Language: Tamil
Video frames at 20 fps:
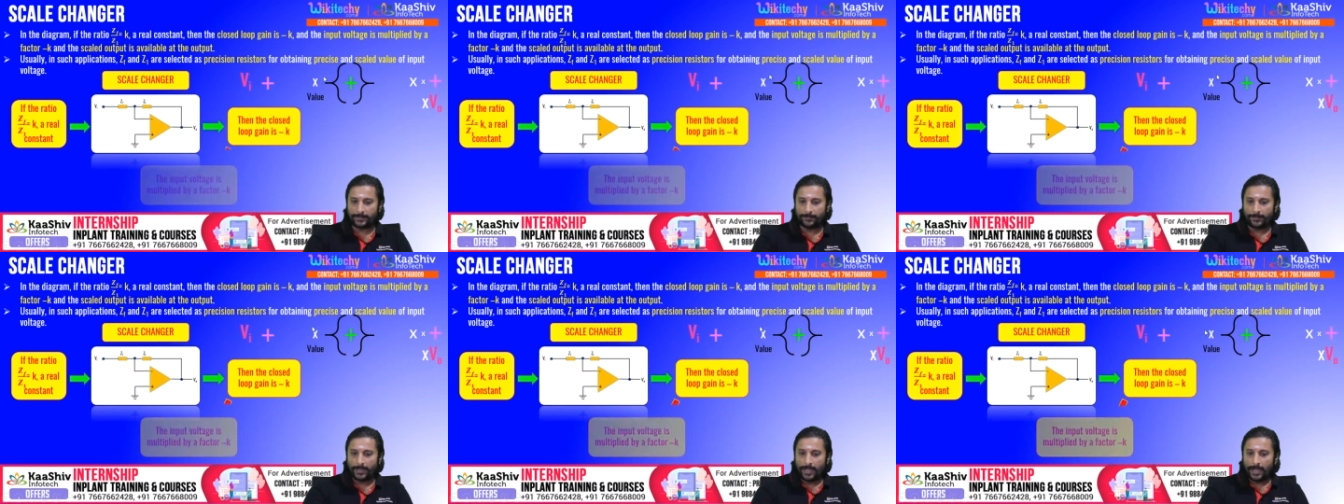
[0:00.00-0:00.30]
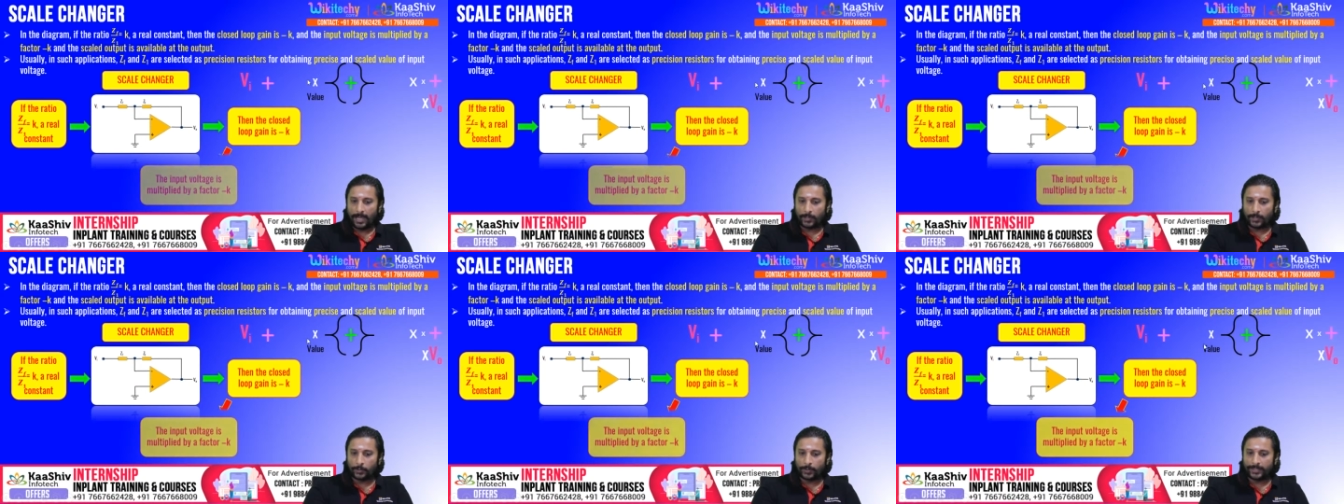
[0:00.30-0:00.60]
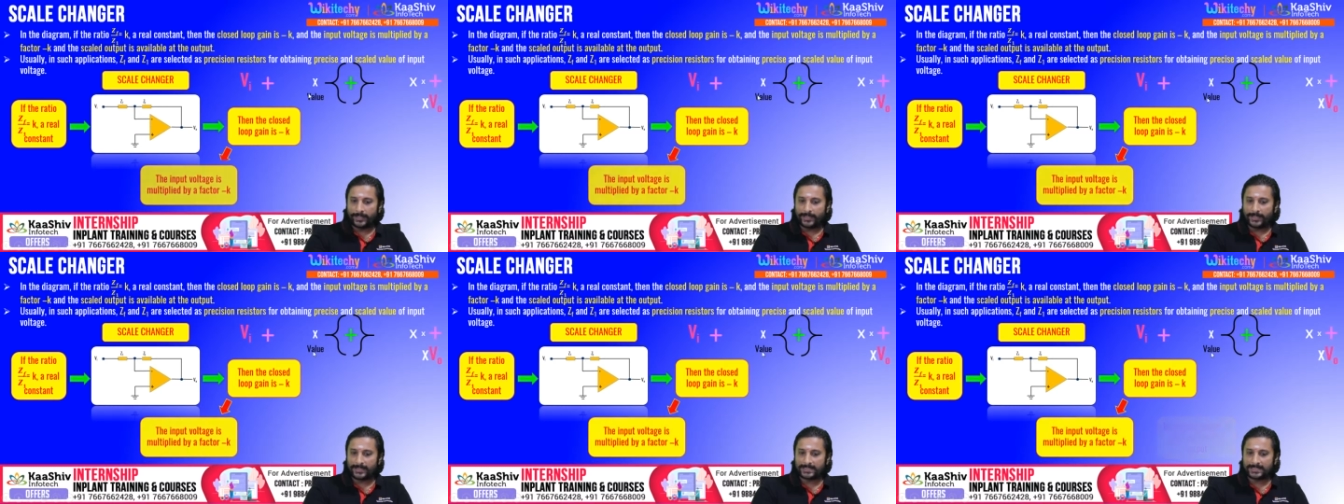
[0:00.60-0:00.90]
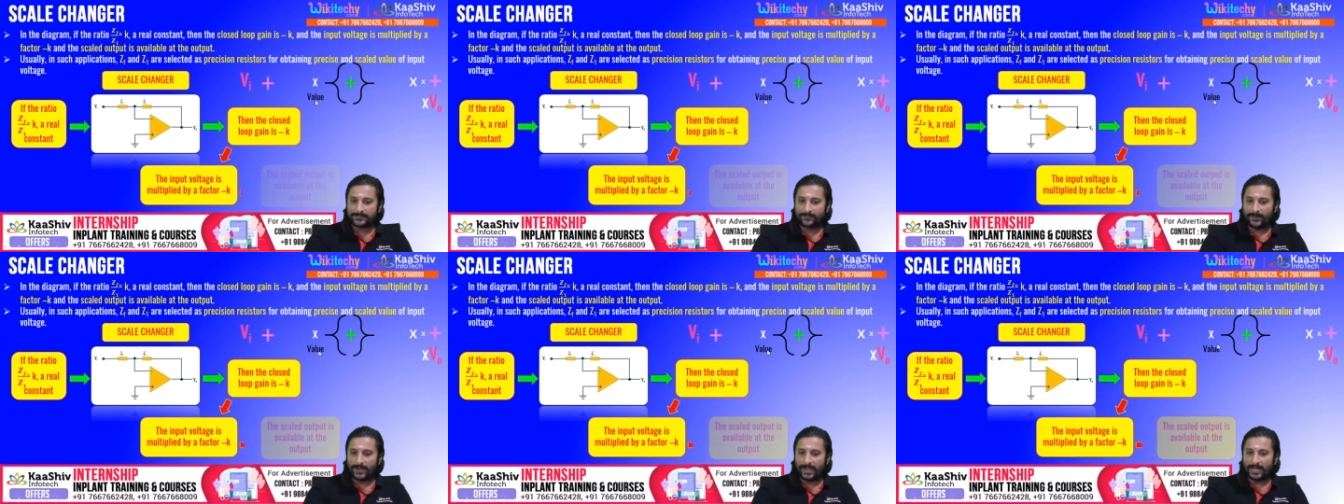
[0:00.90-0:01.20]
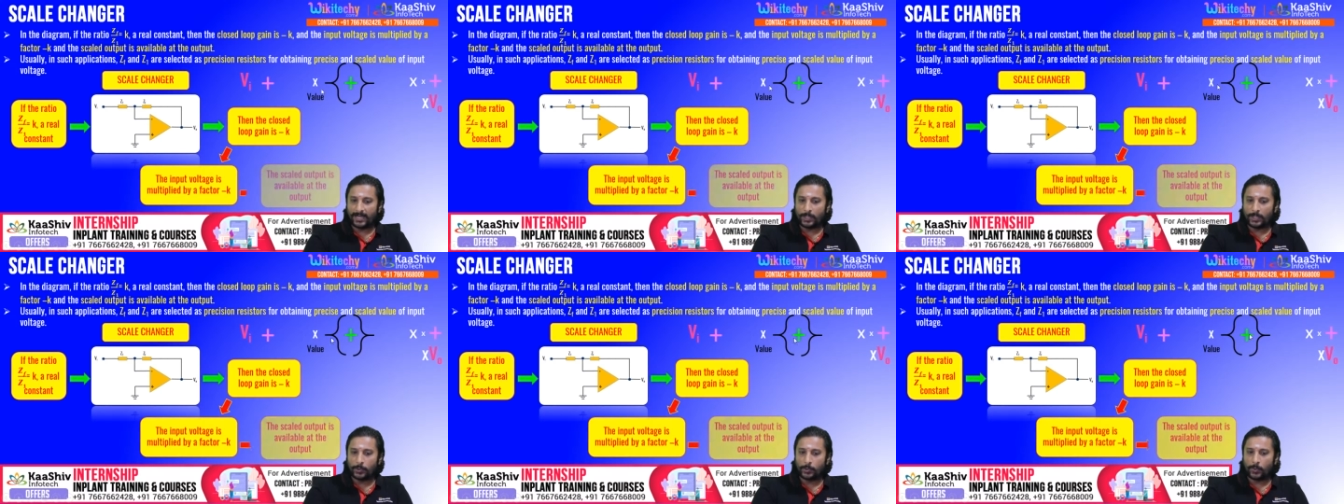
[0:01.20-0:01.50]
அதோட எக்ஸ்
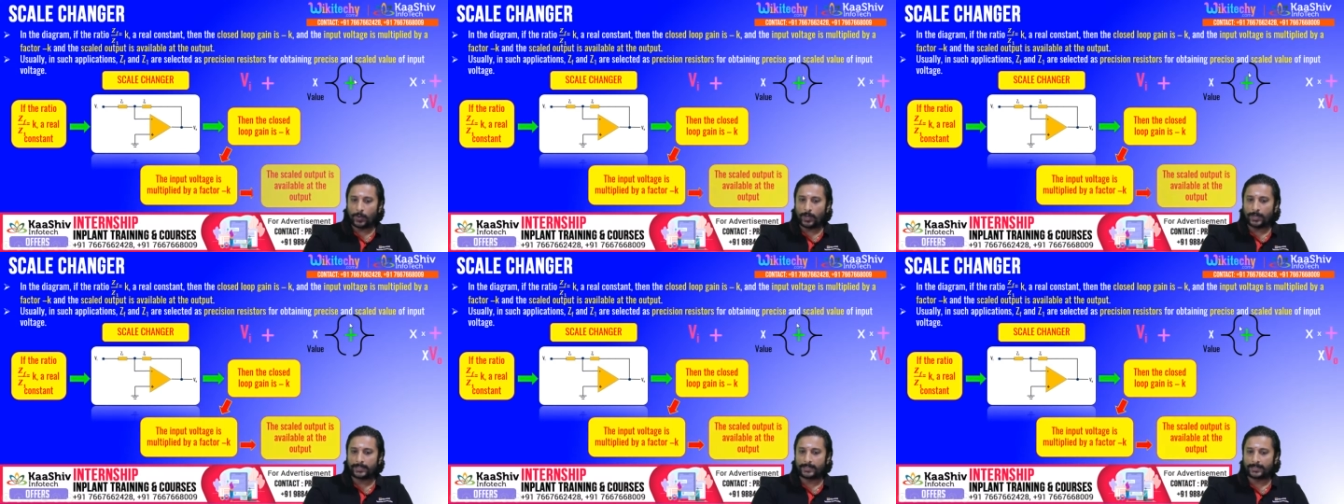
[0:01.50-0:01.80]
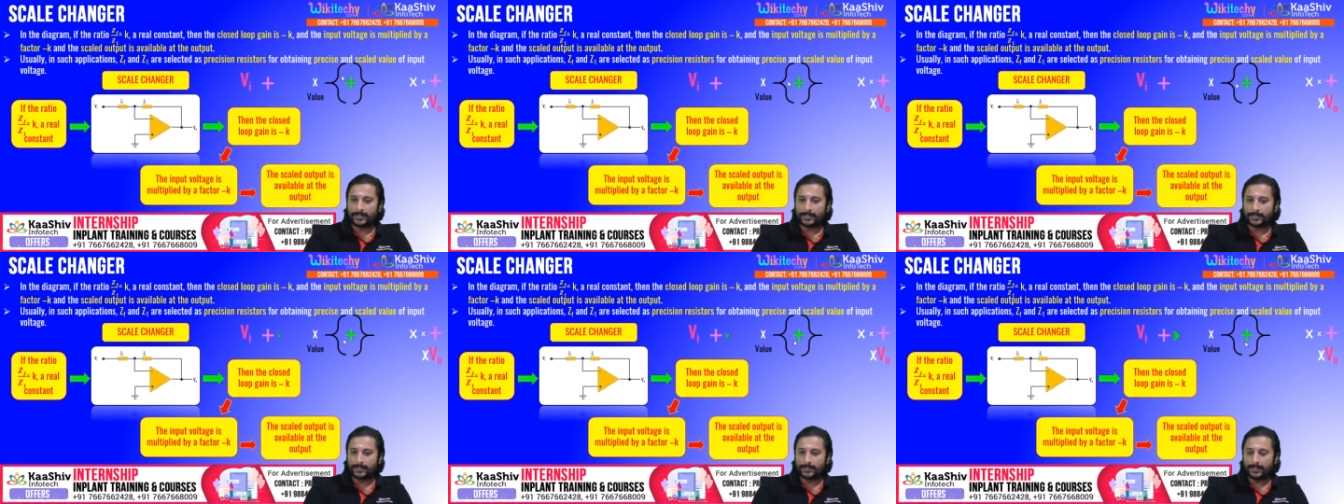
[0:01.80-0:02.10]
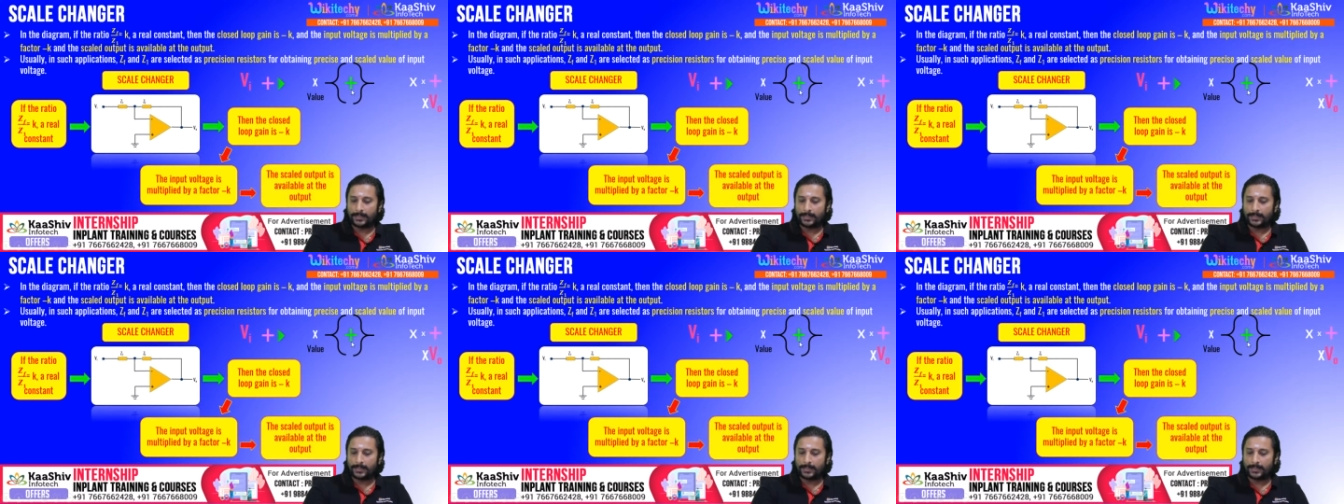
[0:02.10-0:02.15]
வேல்யூவாக இருக்குது